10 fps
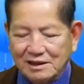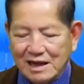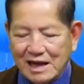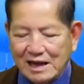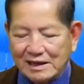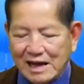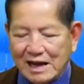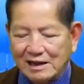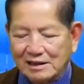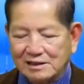người Nga
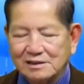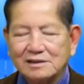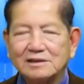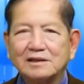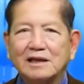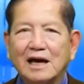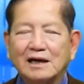đang